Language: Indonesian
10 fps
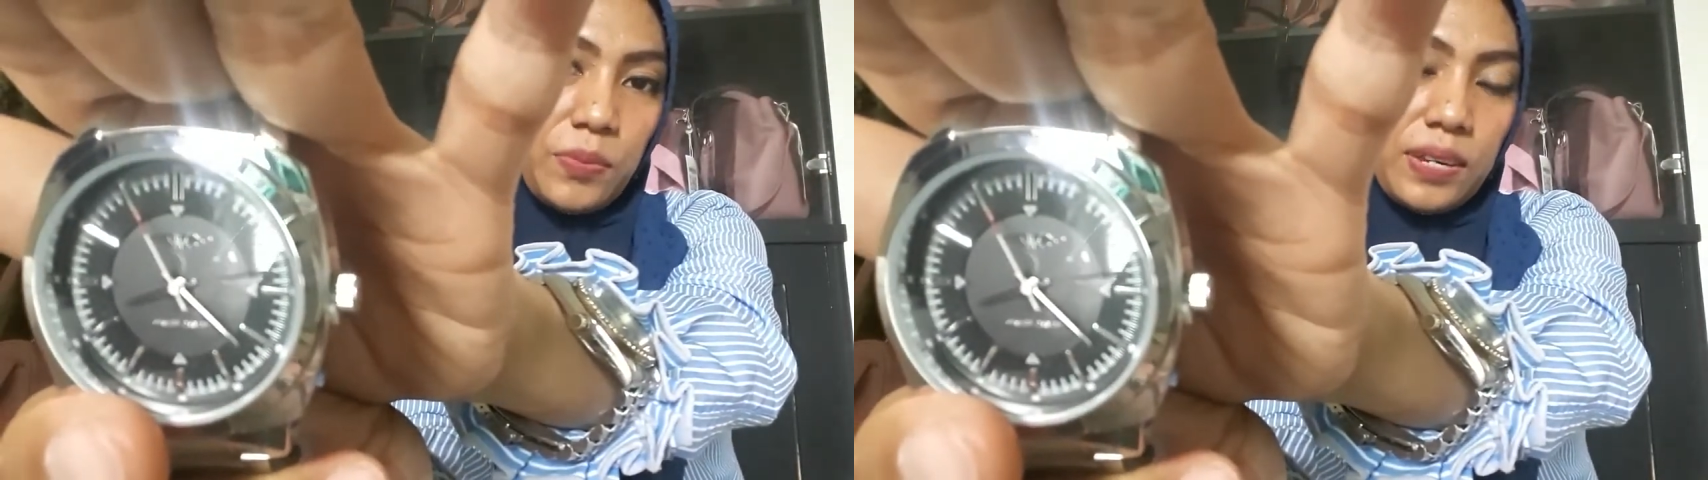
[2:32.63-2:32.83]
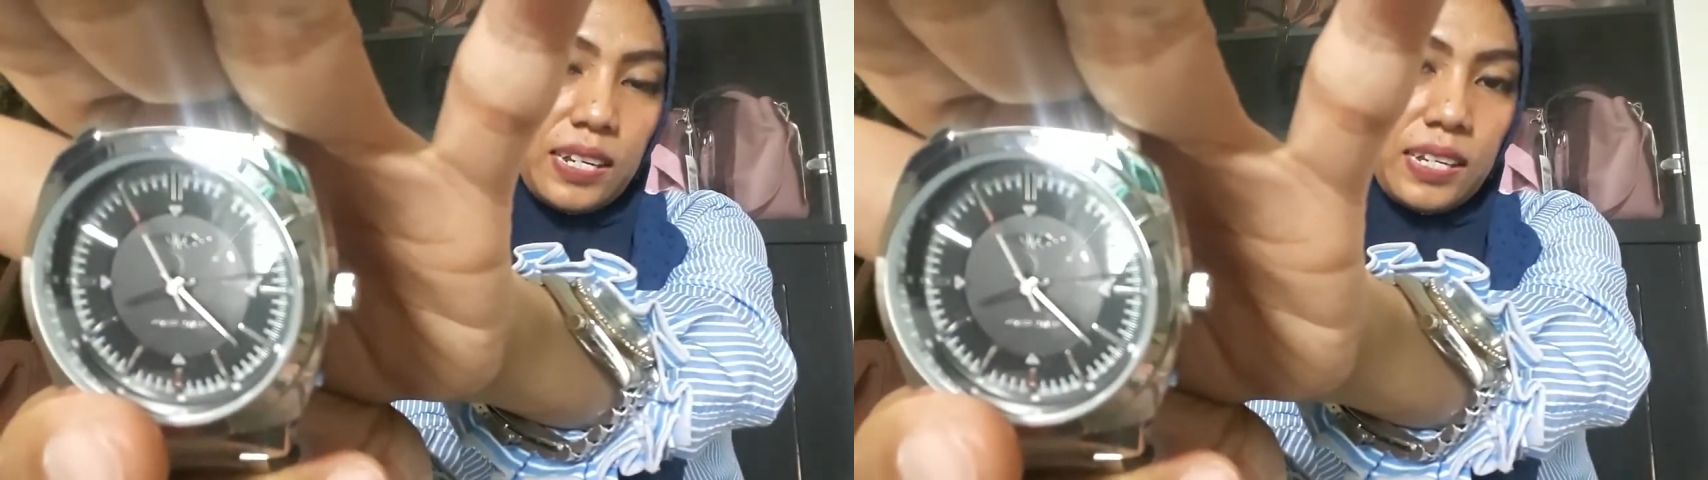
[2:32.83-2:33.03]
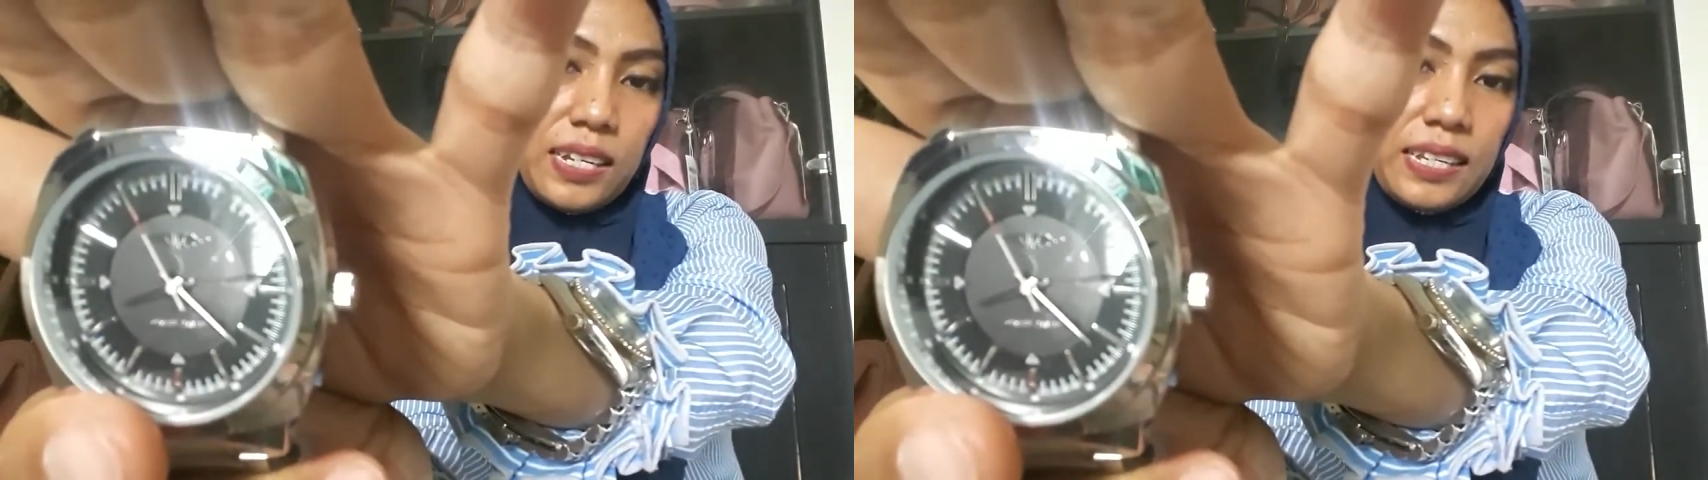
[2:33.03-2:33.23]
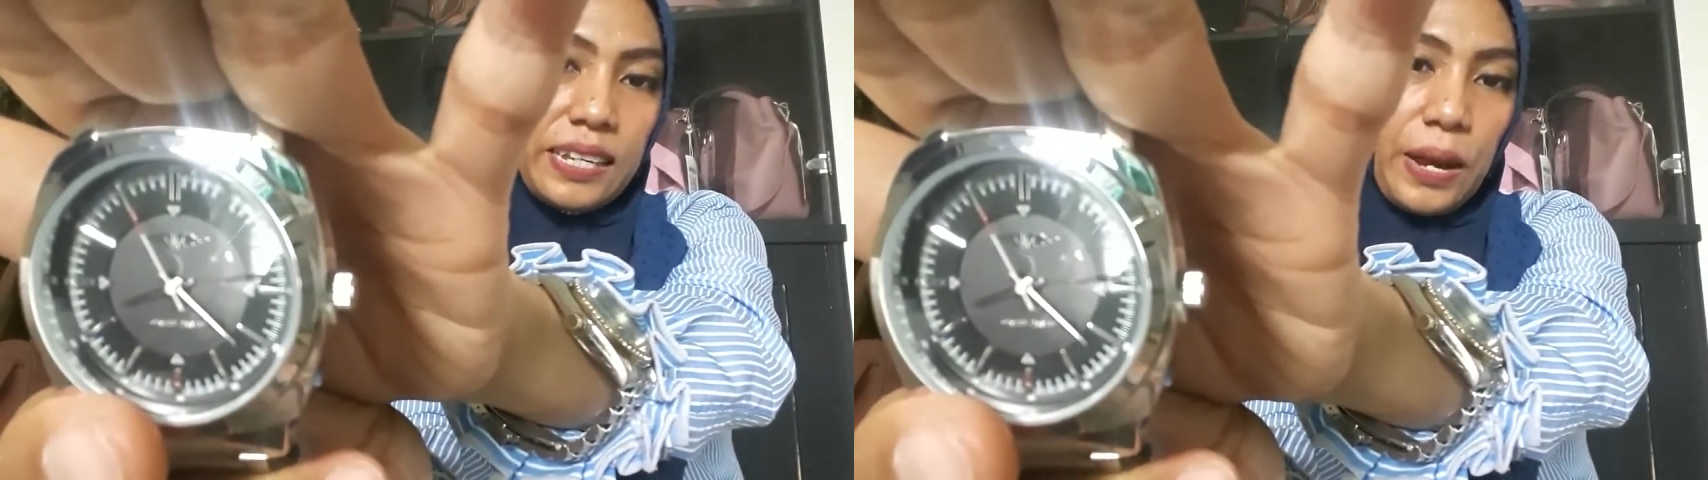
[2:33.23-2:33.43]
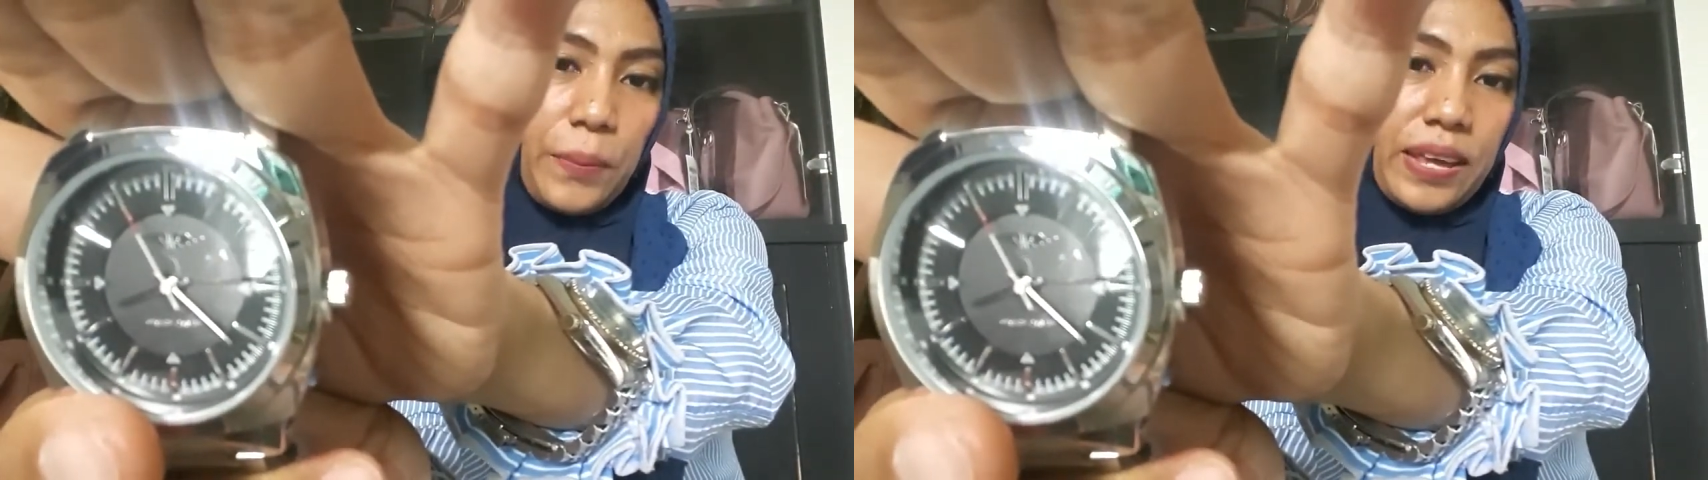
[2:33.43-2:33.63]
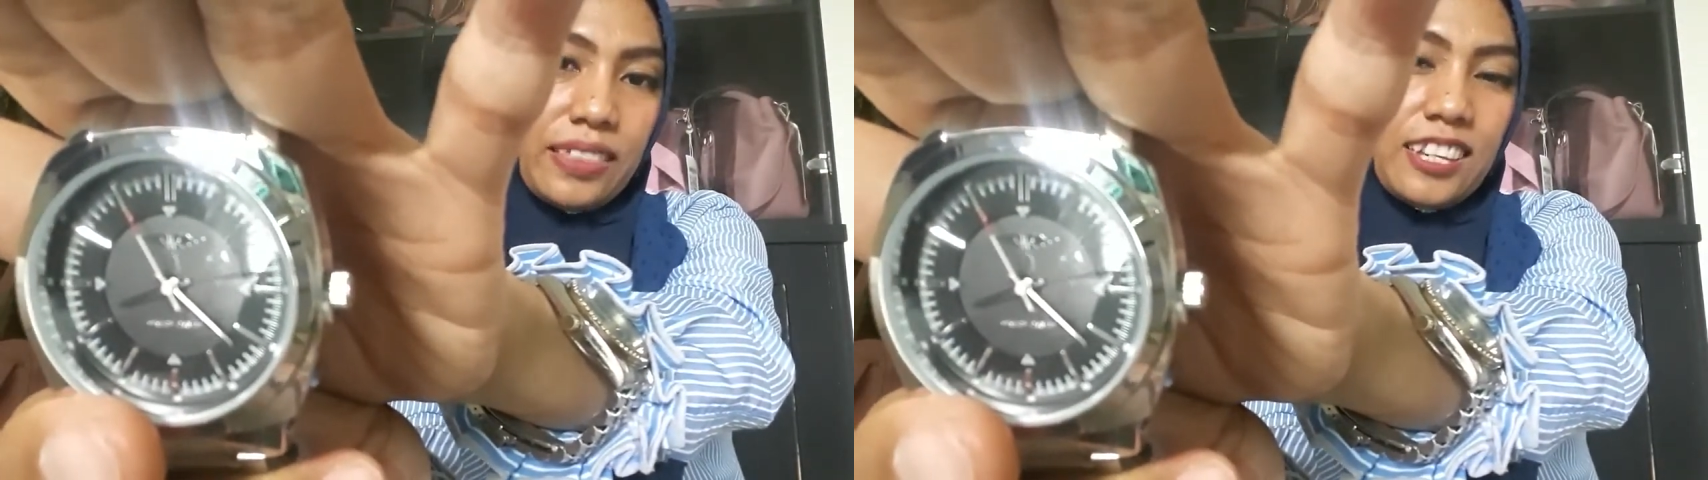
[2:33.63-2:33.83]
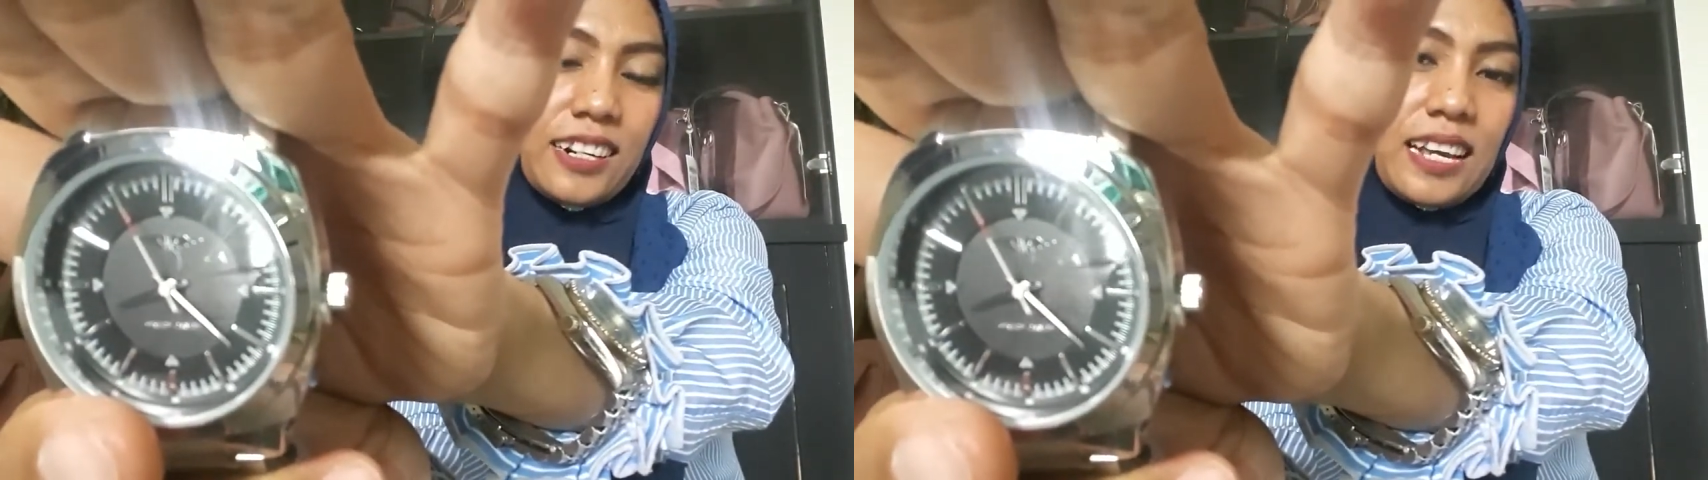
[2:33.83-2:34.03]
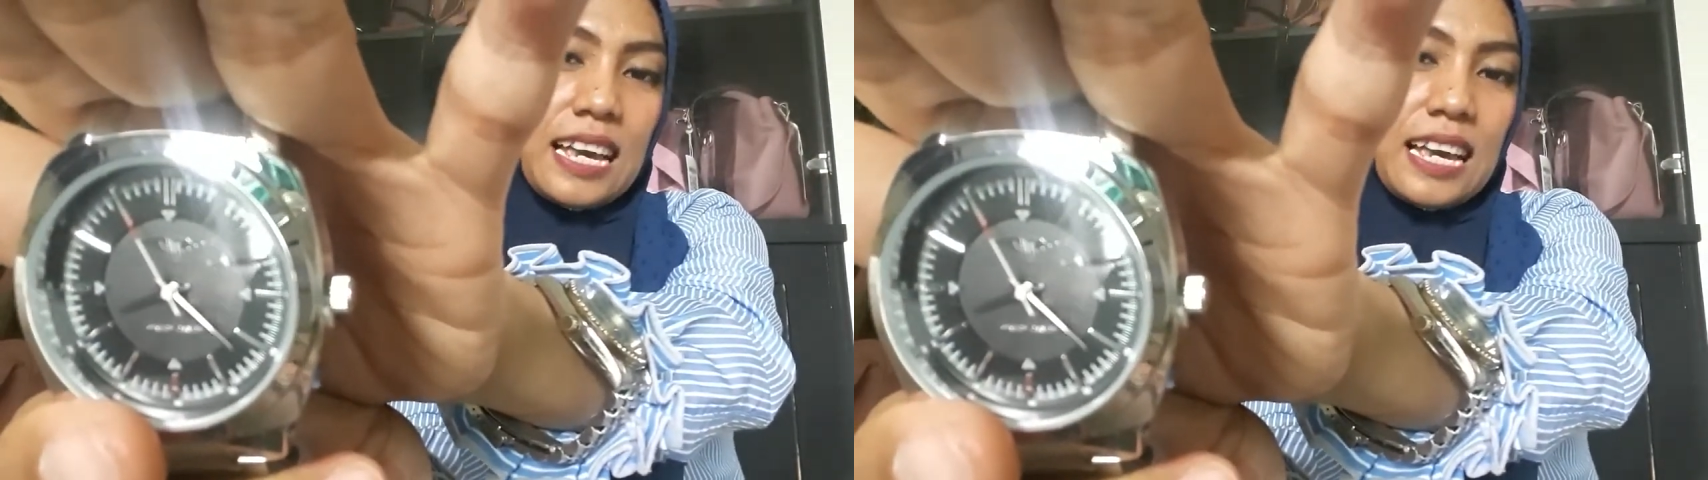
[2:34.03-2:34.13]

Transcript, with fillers: memiliki diameter